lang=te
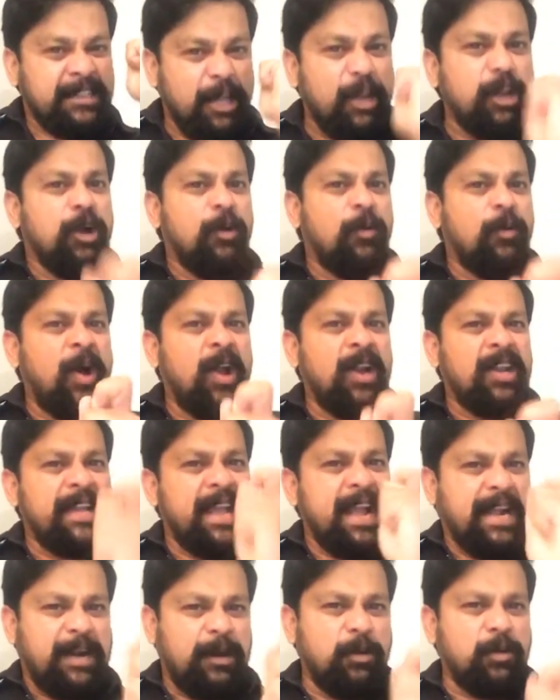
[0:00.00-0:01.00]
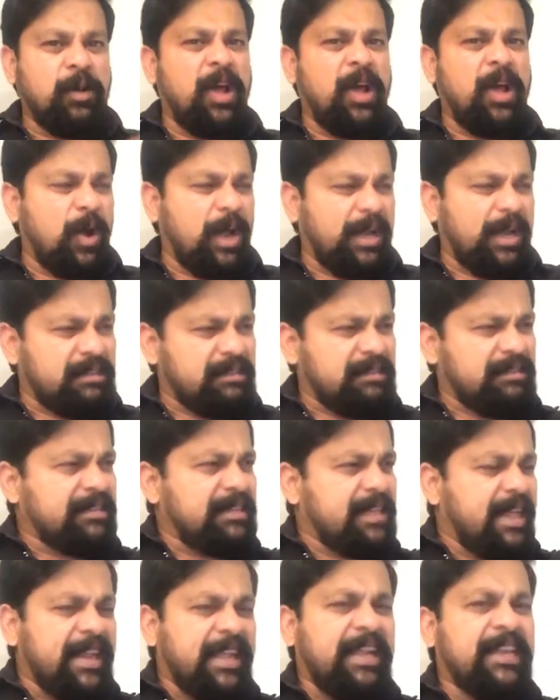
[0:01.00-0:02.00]
తెలుగు వాళ్ళు ఎక్కడున్నారో
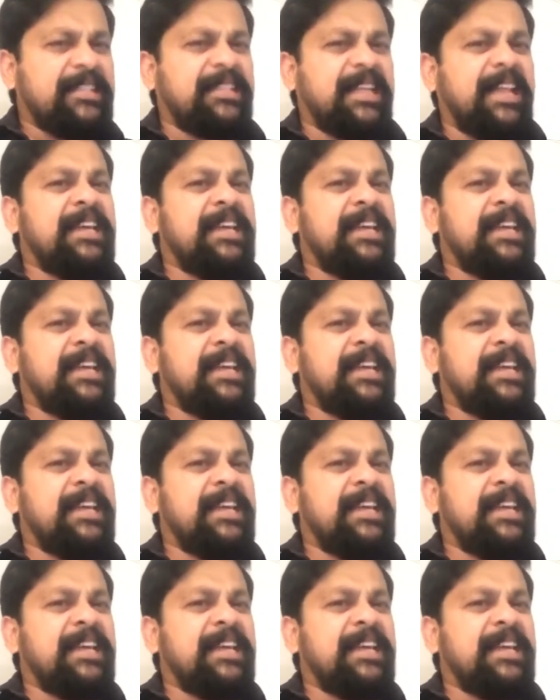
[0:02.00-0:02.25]
అందరికీ